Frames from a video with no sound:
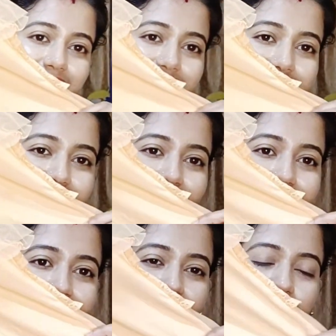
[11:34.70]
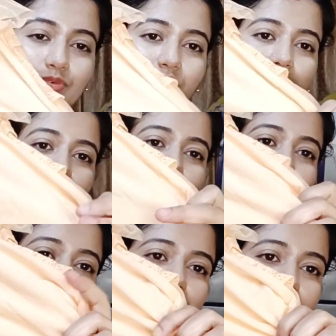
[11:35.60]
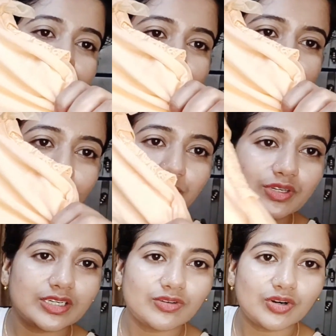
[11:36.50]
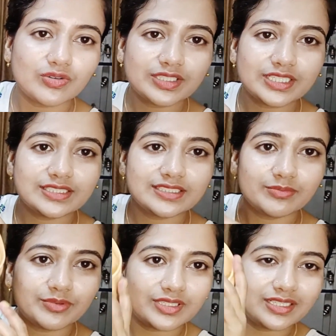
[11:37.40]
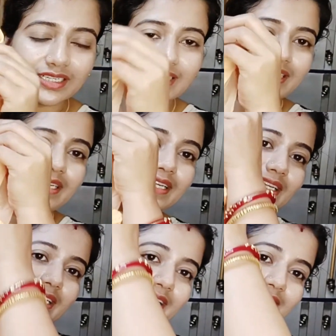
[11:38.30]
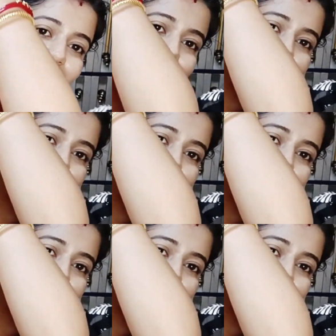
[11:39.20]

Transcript: এই যে পুরো একদম গেঞ্জি কাপড়ের কটন গেঞ্জি কাপড়ের এই যে